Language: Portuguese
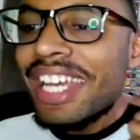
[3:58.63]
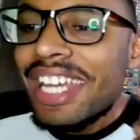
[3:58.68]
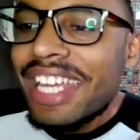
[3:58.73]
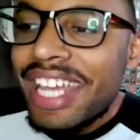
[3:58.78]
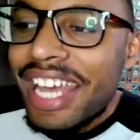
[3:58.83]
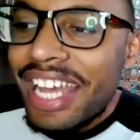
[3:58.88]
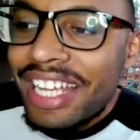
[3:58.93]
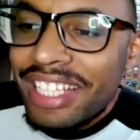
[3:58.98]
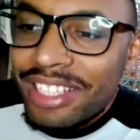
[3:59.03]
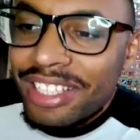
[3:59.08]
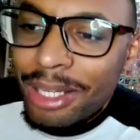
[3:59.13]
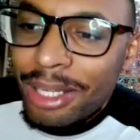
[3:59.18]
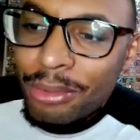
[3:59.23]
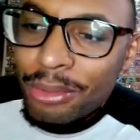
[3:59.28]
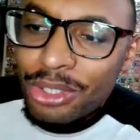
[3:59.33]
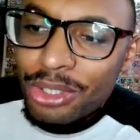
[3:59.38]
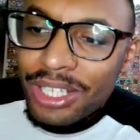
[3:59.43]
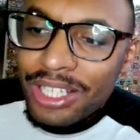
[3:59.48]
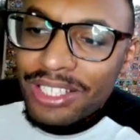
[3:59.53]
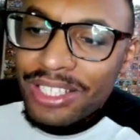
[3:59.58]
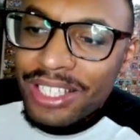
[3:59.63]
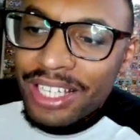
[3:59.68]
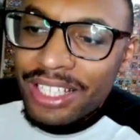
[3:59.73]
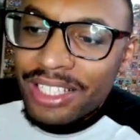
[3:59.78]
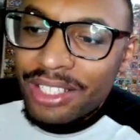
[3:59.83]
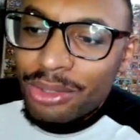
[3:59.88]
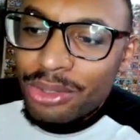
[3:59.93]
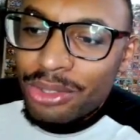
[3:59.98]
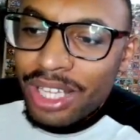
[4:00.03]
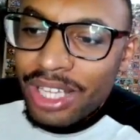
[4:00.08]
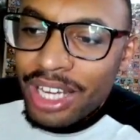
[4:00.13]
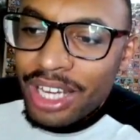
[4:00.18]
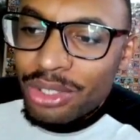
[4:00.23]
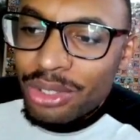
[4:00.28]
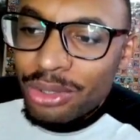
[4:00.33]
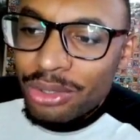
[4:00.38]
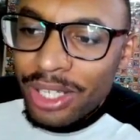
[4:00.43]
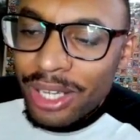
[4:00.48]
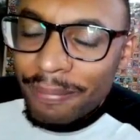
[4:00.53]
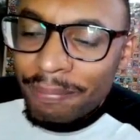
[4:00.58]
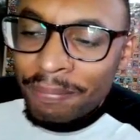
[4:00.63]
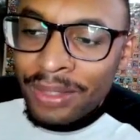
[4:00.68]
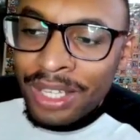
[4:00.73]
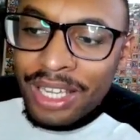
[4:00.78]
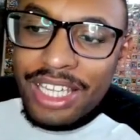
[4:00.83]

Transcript: E ainda estamos utilizando aqui os Kaiju, né?